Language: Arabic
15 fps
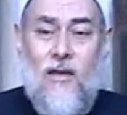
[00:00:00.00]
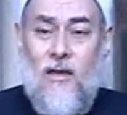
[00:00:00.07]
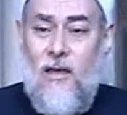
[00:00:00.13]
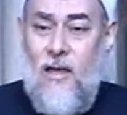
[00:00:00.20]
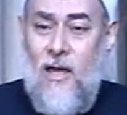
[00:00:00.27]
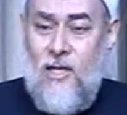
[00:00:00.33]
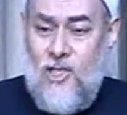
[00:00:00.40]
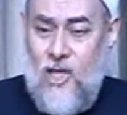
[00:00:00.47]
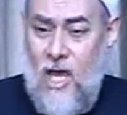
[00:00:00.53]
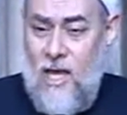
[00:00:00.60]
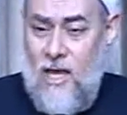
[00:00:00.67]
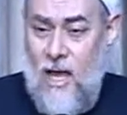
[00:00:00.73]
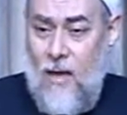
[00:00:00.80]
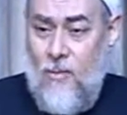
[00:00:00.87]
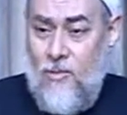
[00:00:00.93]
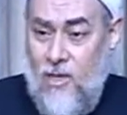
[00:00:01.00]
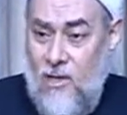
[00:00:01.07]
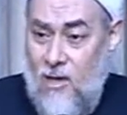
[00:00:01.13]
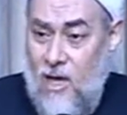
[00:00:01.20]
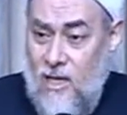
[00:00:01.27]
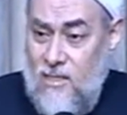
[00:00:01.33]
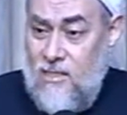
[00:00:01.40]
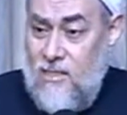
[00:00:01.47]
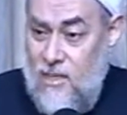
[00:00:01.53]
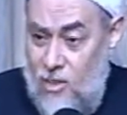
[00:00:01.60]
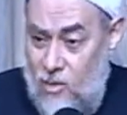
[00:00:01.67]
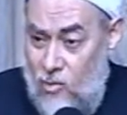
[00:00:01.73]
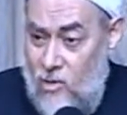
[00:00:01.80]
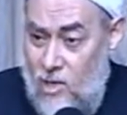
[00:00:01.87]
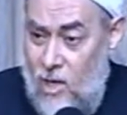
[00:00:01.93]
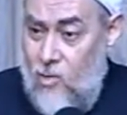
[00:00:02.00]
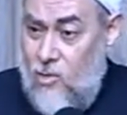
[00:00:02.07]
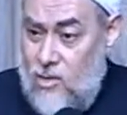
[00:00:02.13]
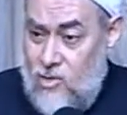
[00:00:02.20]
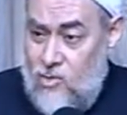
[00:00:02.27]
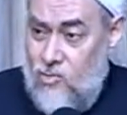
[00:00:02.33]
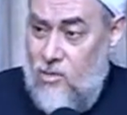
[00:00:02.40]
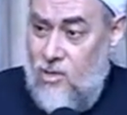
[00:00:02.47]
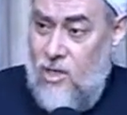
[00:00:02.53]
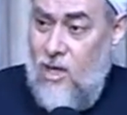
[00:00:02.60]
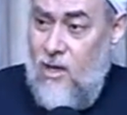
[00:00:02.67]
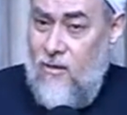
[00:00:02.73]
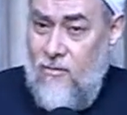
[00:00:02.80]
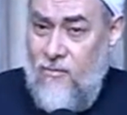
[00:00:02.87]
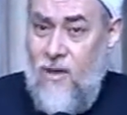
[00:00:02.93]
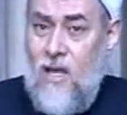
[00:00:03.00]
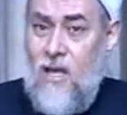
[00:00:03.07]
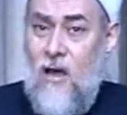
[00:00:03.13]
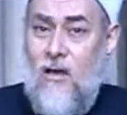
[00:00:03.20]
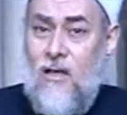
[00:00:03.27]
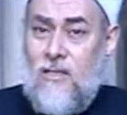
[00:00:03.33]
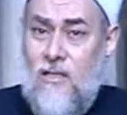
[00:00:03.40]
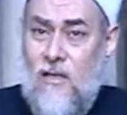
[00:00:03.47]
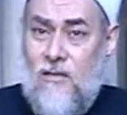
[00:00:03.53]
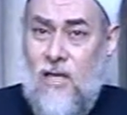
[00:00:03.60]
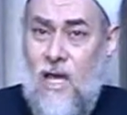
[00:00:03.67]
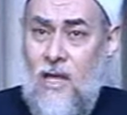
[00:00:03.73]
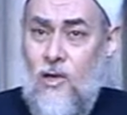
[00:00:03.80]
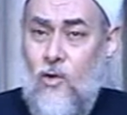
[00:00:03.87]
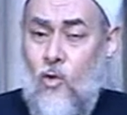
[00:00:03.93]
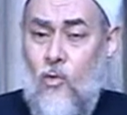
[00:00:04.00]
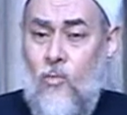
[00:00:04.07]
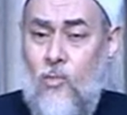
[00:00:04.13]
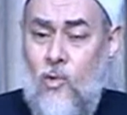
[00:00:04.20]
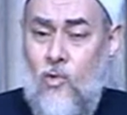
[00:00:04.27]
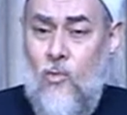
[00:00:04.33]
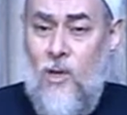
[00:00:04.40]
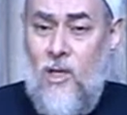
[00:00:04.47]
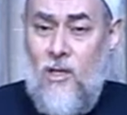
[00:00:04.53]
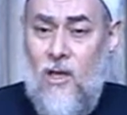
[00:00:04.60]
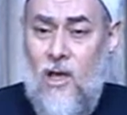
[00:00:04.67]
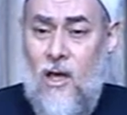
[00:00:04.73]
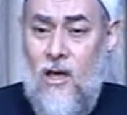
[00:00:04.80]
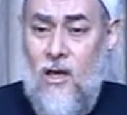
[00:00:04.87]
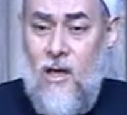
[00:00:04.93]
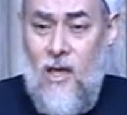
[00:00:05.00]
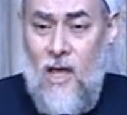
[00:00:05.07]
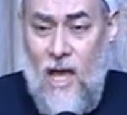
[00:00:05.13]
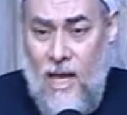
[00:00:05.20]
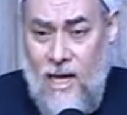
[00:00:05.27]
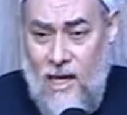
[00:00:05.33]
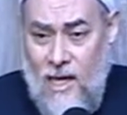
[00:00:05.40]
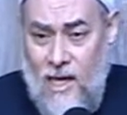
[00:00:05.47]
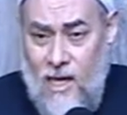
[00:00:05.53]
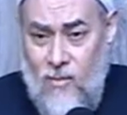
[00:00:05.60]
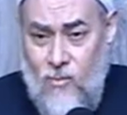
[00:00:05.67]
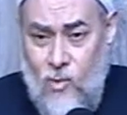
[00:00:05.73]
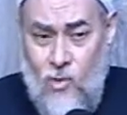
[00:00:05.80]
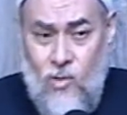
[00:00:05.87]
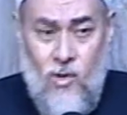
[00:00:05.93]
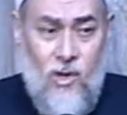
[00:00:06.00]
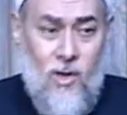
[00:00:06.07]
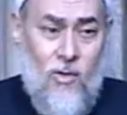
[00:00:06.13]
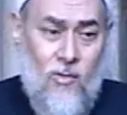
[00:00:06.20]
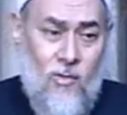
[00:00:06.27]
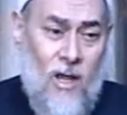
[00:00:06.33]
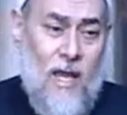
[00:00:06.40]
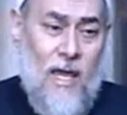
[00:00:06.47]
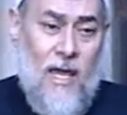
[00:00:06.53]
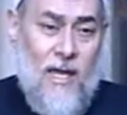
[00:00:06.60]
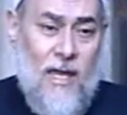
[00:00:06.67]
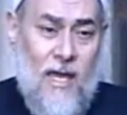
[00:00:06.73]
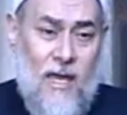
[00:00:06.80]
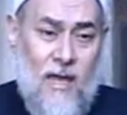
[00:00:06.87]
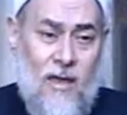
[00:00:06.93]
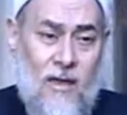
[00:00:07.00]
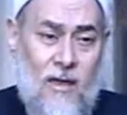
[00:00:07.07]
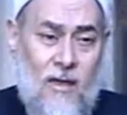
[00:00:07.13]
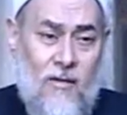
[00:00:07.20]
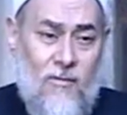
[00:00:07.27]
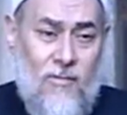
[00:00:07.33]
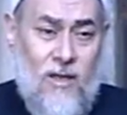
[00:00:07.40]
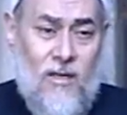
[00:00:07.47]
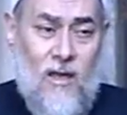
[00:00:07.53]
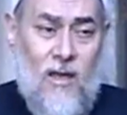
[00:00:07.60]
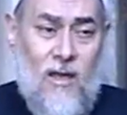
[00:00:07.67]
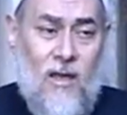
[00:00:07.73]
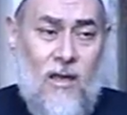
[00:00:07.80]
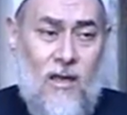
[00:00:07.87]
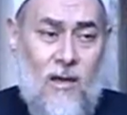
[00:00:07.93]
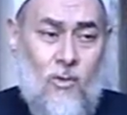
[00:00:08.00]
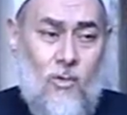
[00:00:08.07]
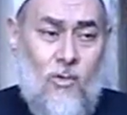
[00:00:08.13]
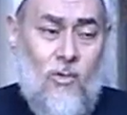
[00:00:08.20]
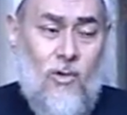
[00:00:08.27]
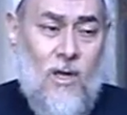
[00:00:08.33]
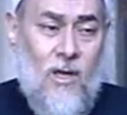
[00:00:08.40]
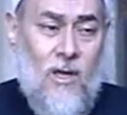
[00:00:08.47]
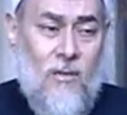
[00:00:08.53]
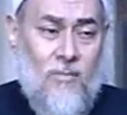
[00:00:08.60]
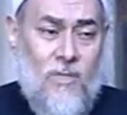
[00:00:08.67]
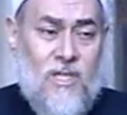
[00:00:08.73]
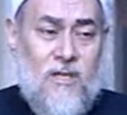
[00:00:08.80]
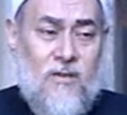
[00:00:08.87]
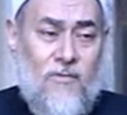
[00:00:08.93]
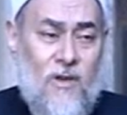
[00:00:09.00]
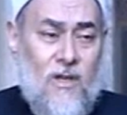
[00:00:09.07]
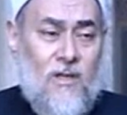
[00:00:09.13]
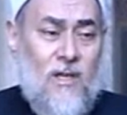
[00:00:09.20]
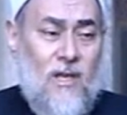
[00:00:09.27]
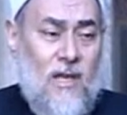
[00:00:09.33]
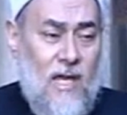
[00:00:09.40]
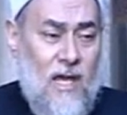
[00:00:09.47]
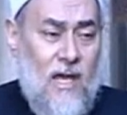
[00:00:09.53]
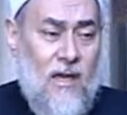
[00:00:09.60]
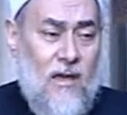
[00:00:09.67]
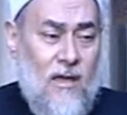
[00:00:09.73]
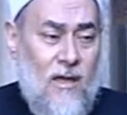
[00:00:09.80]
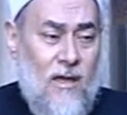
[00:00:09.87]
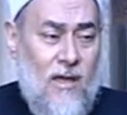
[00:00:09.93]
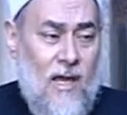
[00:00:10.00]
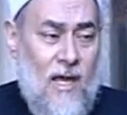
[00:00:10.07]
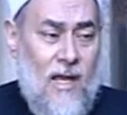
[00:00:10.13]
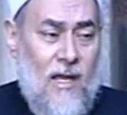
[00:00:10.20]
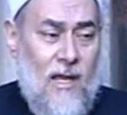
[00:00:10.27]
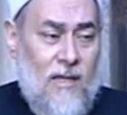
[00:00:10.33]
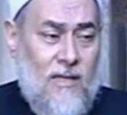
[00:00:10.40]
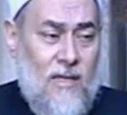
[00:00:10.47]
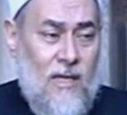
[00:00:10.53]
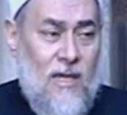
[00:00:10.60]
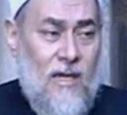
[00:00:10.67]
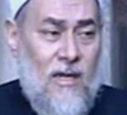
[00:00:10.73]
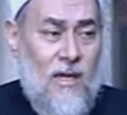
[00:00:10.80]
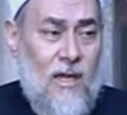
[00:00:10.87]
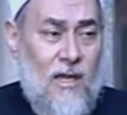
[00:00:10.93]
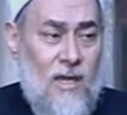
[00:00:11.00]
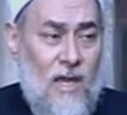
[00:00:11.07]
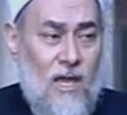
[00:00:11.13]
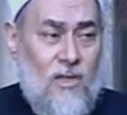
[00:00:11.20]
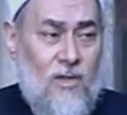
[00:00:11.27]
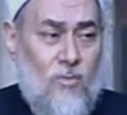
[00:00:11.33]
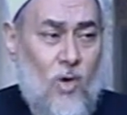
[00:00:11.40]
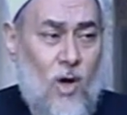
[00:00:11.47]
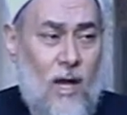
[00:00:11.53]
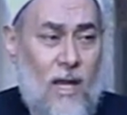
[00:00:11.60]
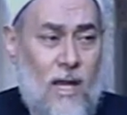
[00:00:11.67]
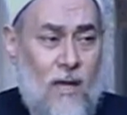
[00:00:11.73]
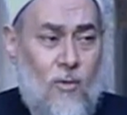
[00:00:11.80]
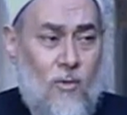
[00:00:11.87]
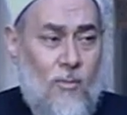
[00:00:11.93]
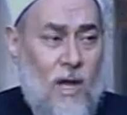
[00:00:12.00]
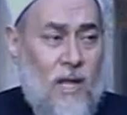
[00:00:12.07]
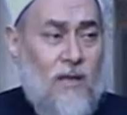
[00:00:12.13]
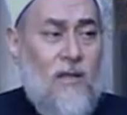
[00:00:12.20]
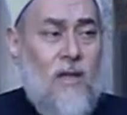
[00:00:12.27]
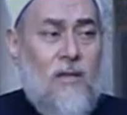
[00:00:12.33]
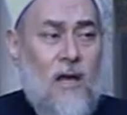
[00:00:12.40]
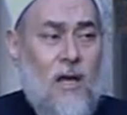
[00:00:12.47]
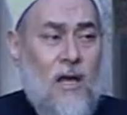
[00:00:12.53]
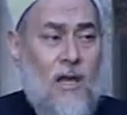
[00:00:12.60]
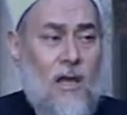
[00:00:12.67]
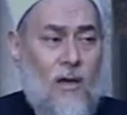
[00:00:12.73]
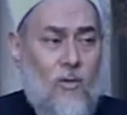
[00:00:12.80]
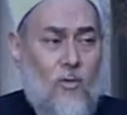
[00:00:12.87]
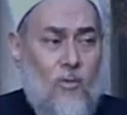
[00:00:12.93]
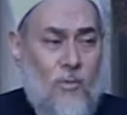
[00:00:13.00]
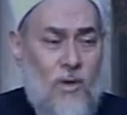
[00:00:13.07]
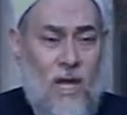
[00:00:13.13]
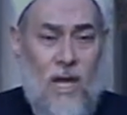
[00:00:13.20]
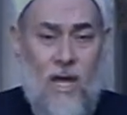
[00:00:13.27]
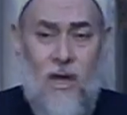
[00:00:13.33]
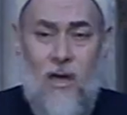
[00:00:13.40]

أشج عبد قيس يقول له رسول الله فيك خصلتان يحبهما الله الحلم والأناه فتخلقوا بصفات الله التي يجب عليكم أن تتخلقوا بها